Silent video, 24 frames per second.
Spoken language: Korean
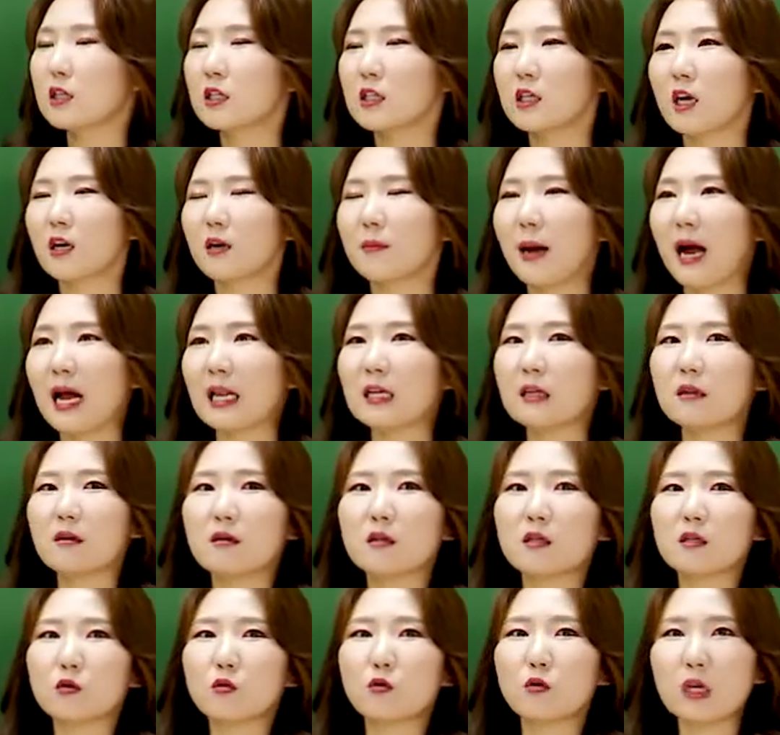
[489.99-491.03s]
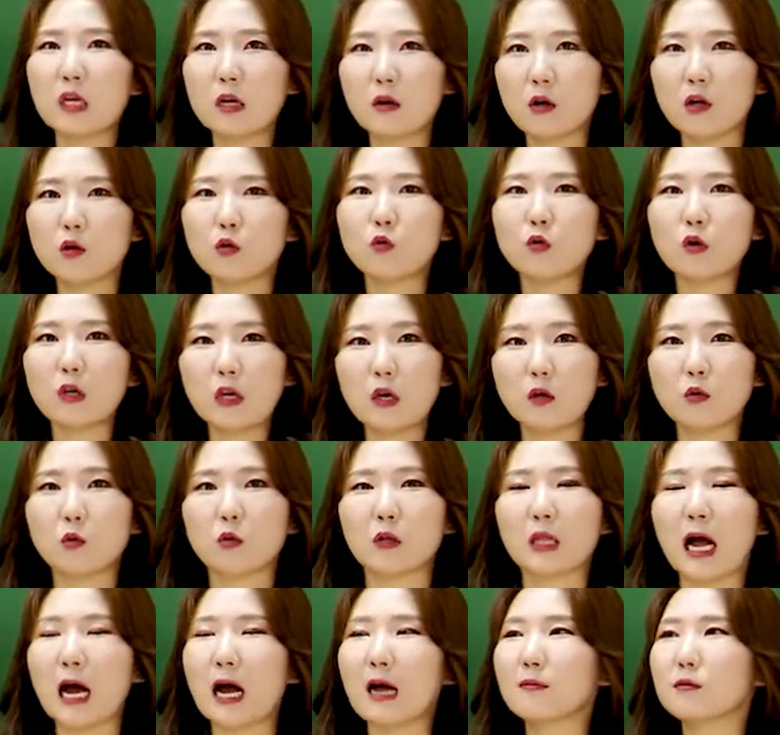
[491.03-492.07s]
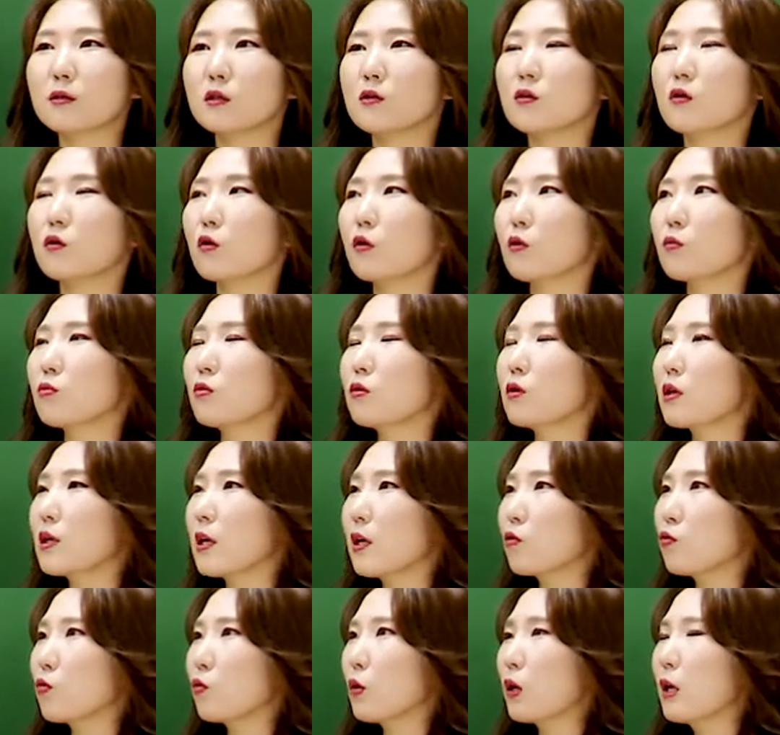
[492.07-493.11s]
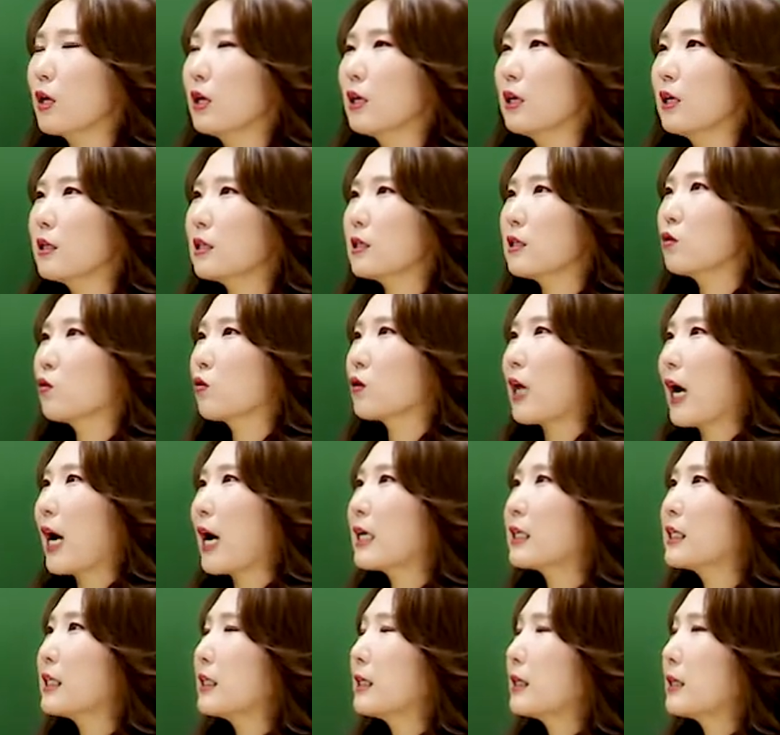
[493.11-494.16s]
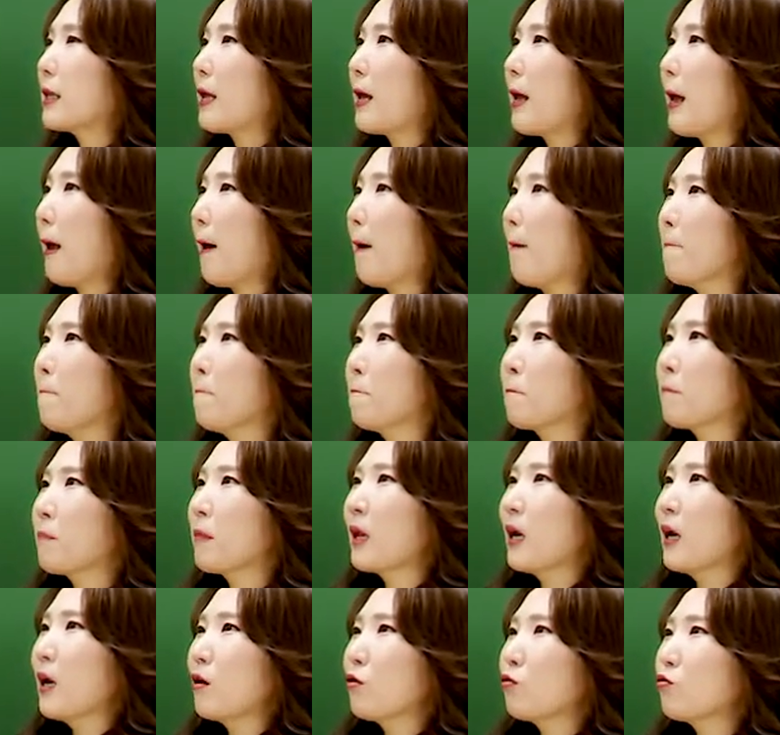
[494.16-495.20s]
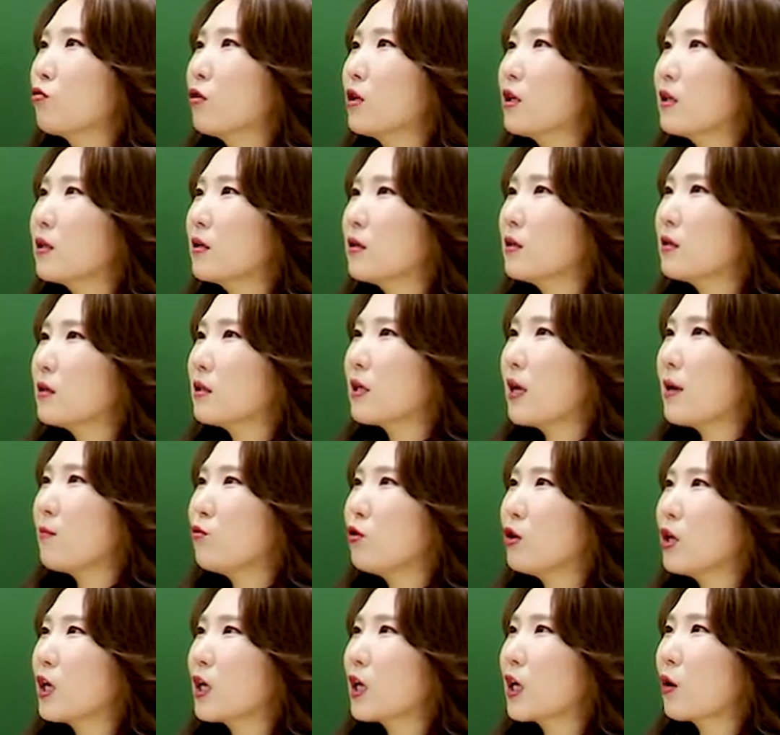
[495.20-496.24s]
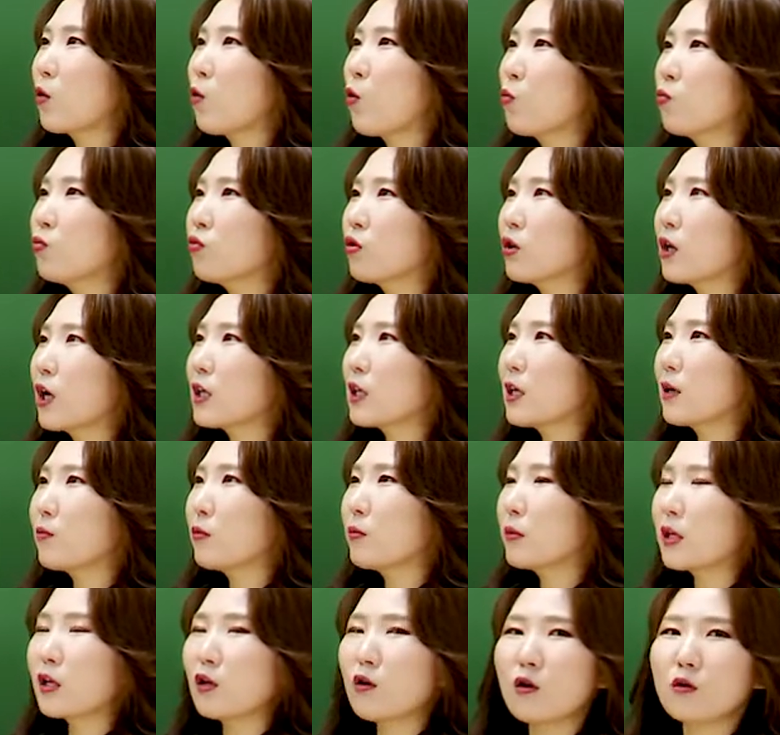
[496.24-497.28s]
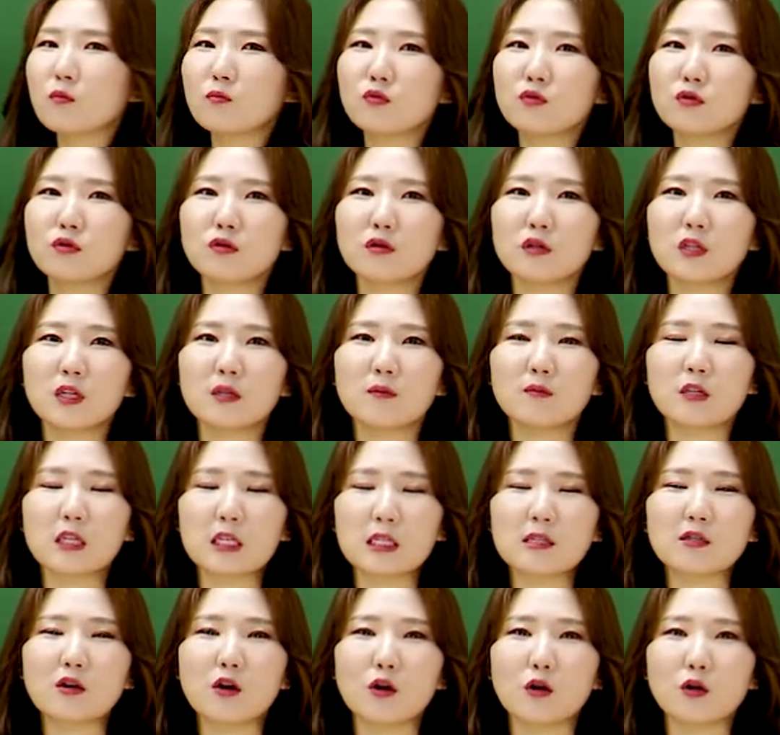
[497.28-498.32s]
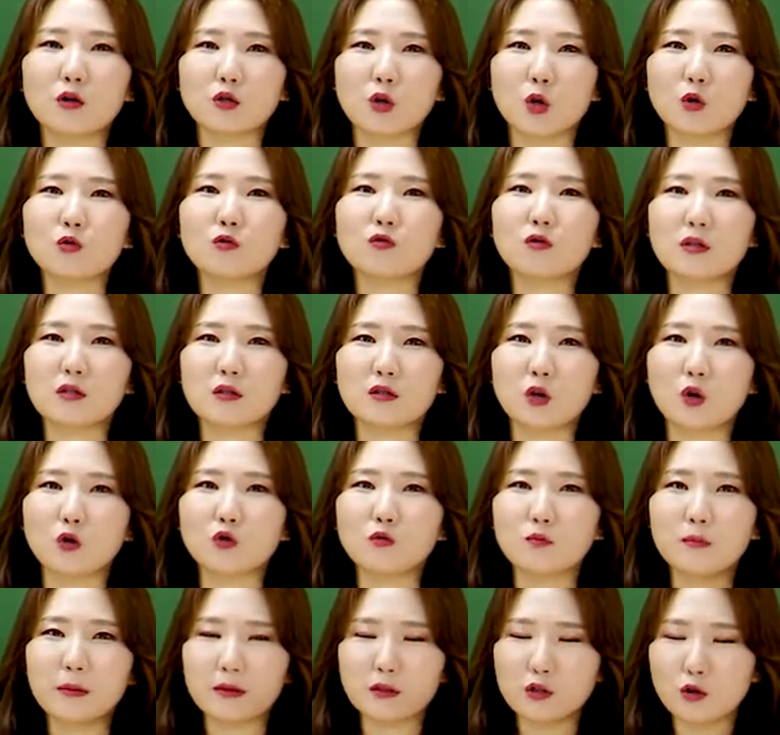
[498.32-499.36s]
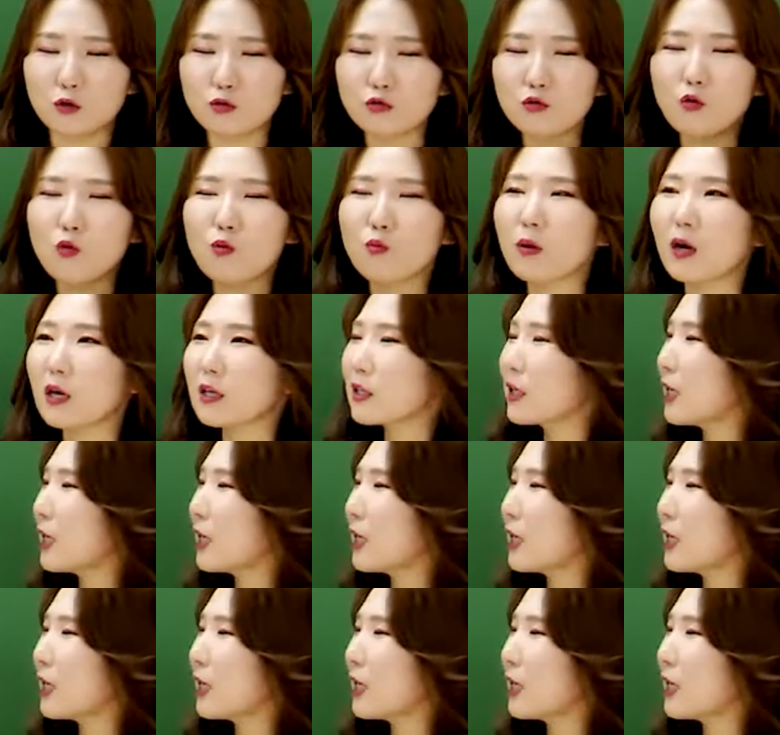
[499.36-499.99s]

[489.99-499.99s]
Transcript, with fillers: 시간을 많이 들이시고 일 회독, 이 회독 나가면서 여러분들이 계속 진도를 나가시는데, 우리 그 세무회계 공부를 하다 보면 이런 분들이 있어요. 저도 그래서 저도 저도 공부할